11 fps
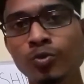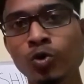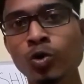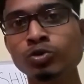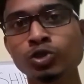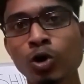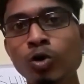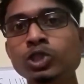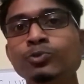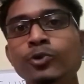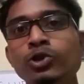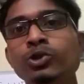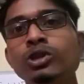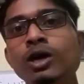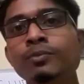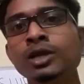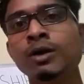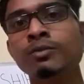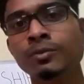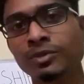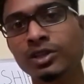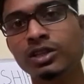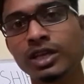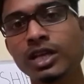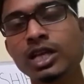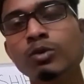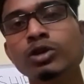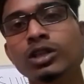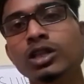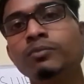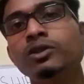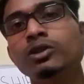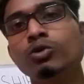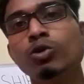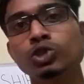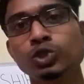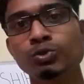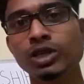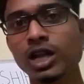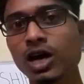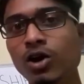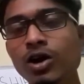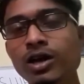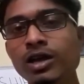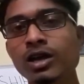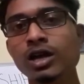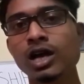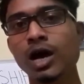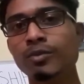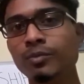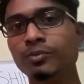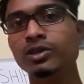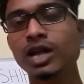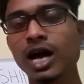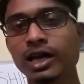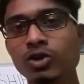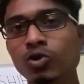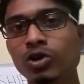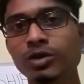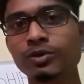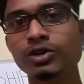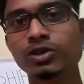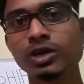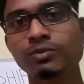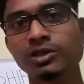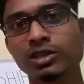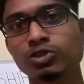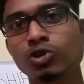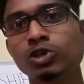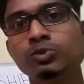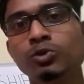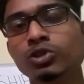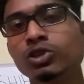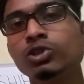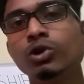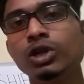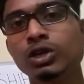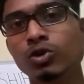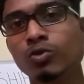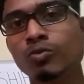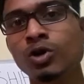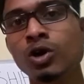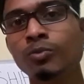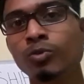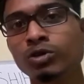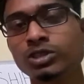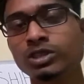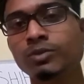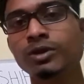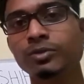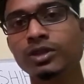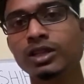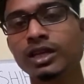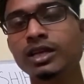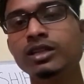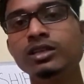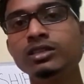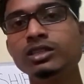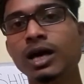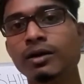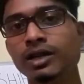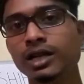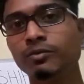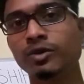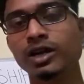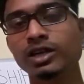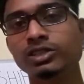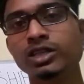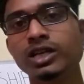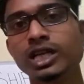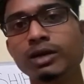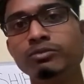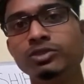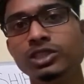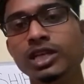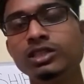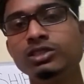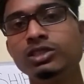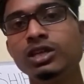খুব সহজ পদ্ধতিতে আপনি আমি আপনাদের দেখিয়ে দেবো যাতে আপনাদের কোনো অসুবিধা না হয় আমি আপনাদের আগেও অনেক ভিডিওতে আপনাদেরকে সহজ পদ্ধতিতে অনেক রকম প্রসেস আমি আপনাদের দেখিয়ে দিয়েছি না নেম কারেকশান নেম চেঞ্জ